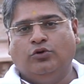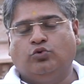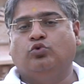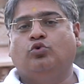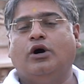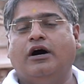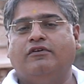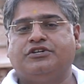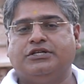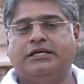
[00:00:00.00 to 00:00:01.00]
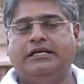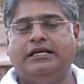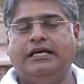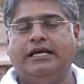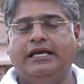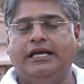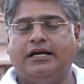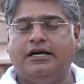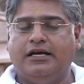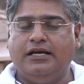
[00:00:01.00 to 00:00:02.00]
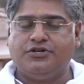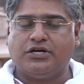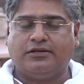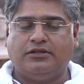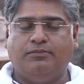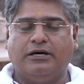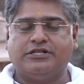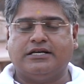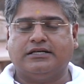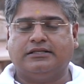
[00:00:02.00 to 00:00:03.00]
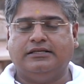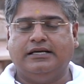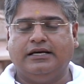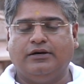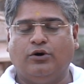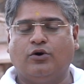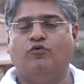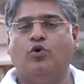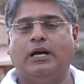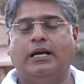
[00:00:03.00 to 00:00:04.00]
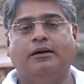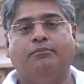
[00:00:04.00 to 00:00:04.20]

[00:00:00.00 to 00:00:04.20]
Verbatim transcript: तो उनको अवश्य ही एक ही शक्ति बचा सकती है और वो है